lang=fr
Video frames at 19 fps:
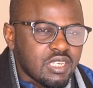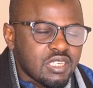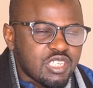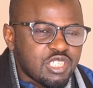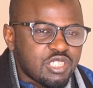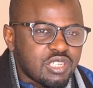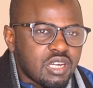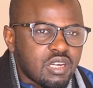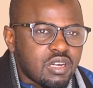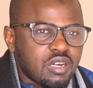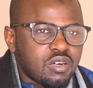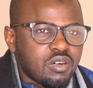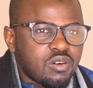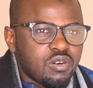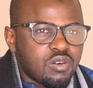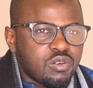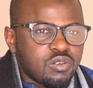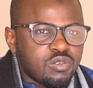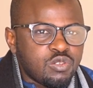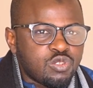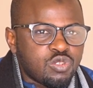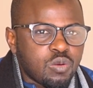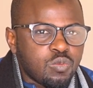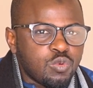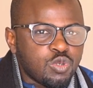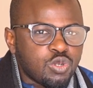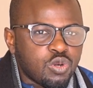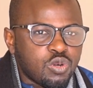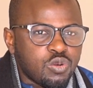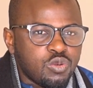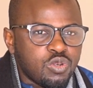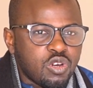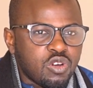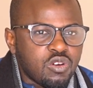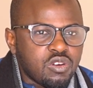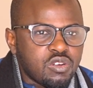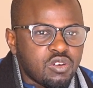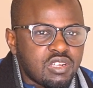Déjà, nous sommes aujourd'hui
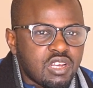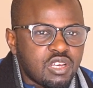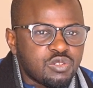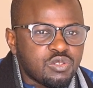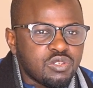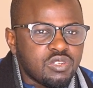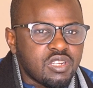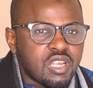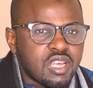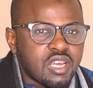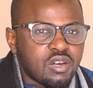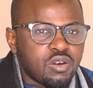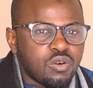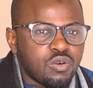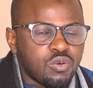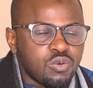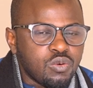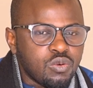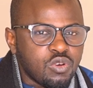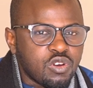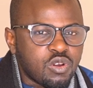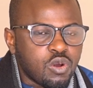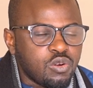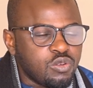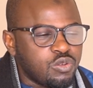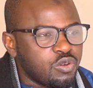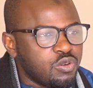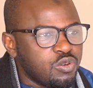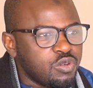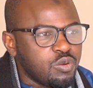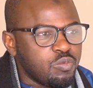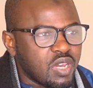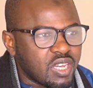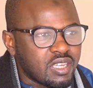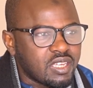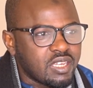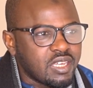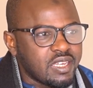euh, dans une ère où le contenu
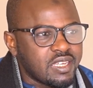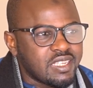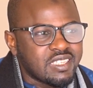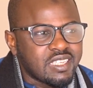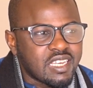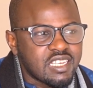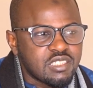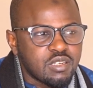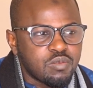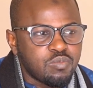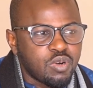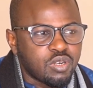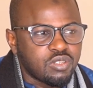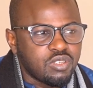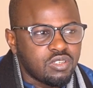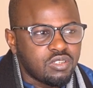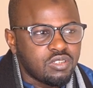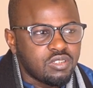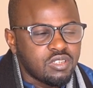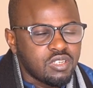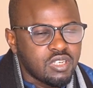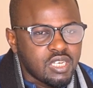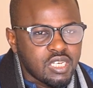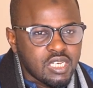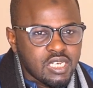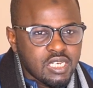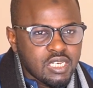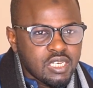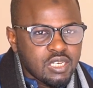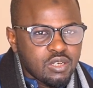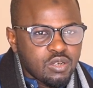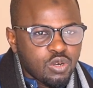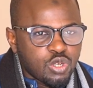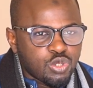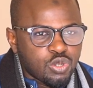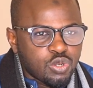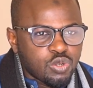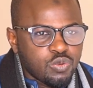numérique est très important. Mhm.
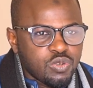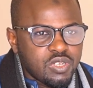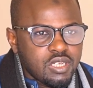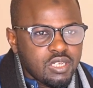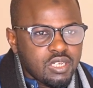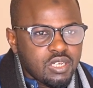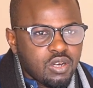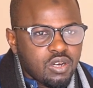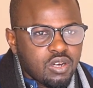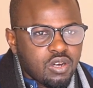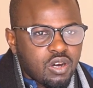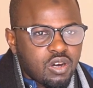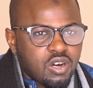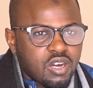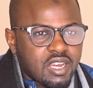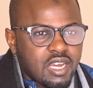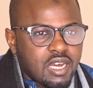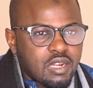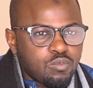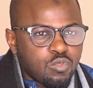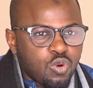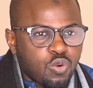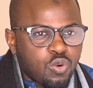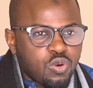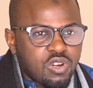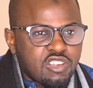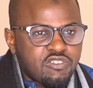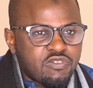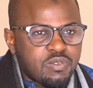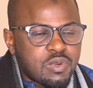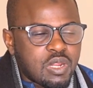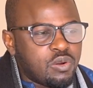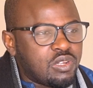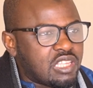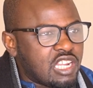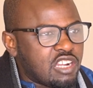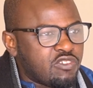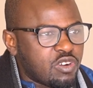Aujourd'hui, on regarde beaucoup les films dans
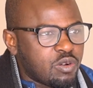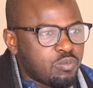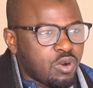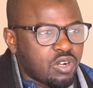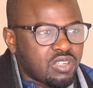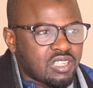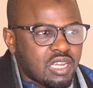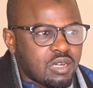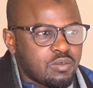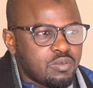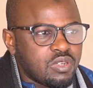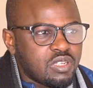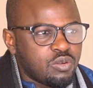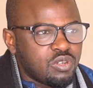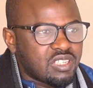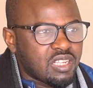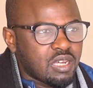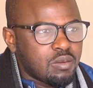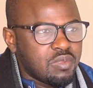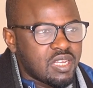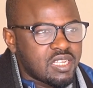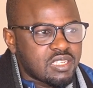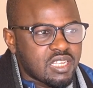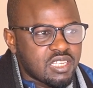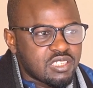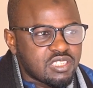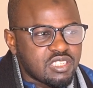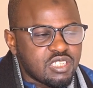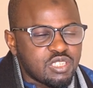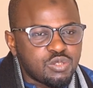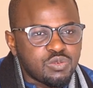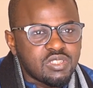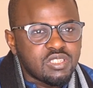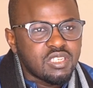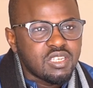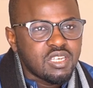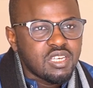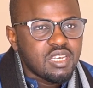nos téléphones portables, nos tablettes, ainsi de suite.